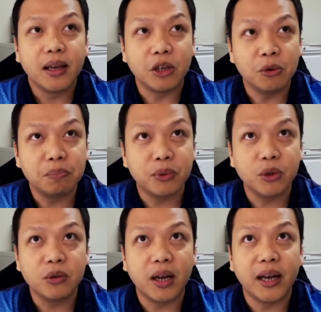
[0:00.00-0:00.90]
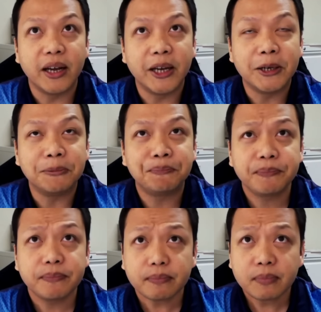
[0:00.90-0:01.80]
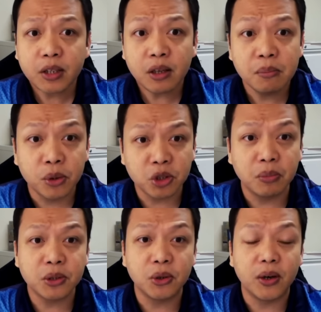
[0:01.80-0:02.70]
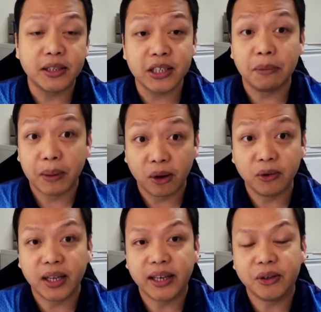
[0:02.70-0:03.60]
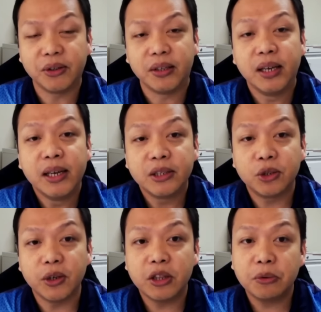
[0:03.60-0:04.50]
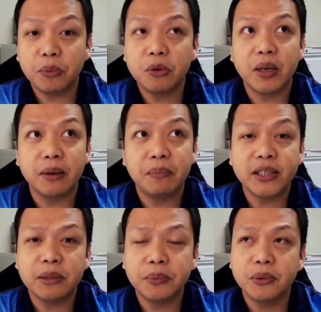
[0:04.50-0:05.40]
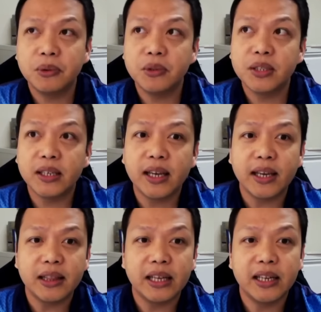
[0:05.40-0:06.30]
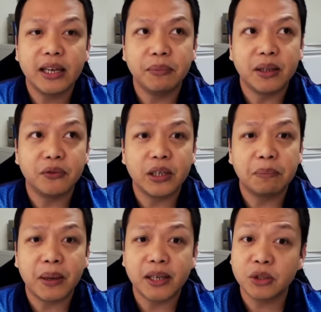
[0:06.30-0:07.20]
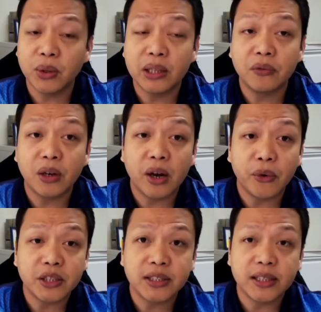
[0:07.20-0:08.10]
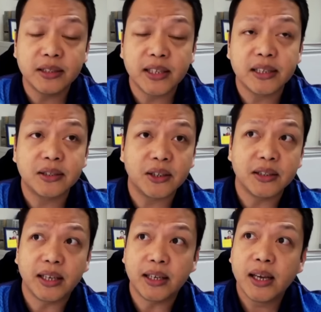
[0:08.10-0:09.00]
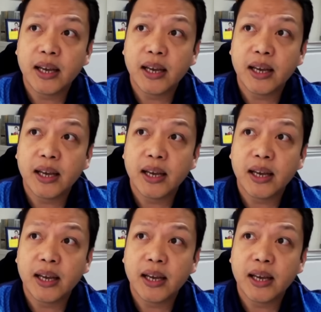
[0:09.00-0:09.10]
yung pong um, buso-buso at saka bago na yon. So oh. ito po ma'am, base po dun sa nakita namin for the past 24 hours since yesterday,